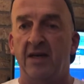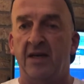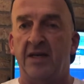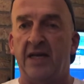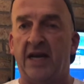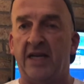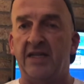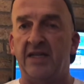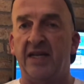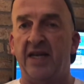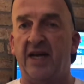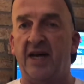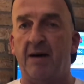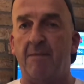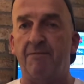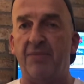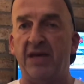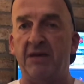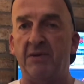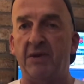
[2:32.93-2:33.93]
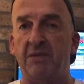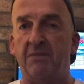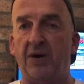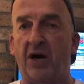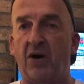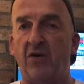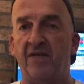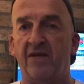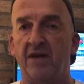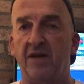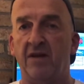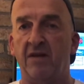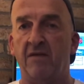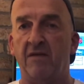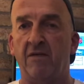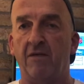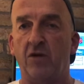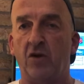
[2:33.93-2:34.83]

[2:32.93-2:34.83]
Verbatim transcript: Nach der Babypause